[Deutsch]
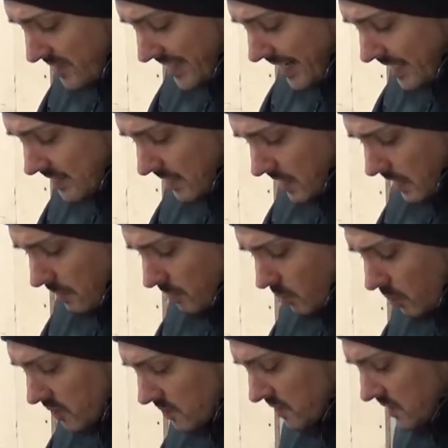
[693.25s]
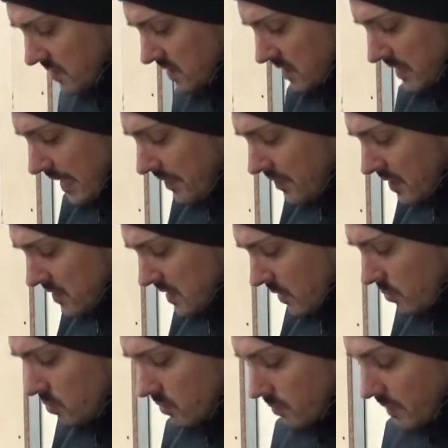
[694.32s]
der hat dann aber kurzfristig ein anderes
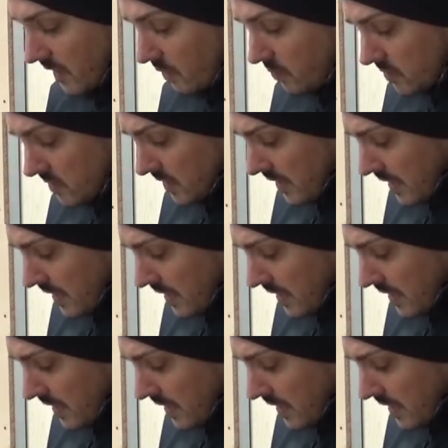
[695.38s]
Auto gebraucht,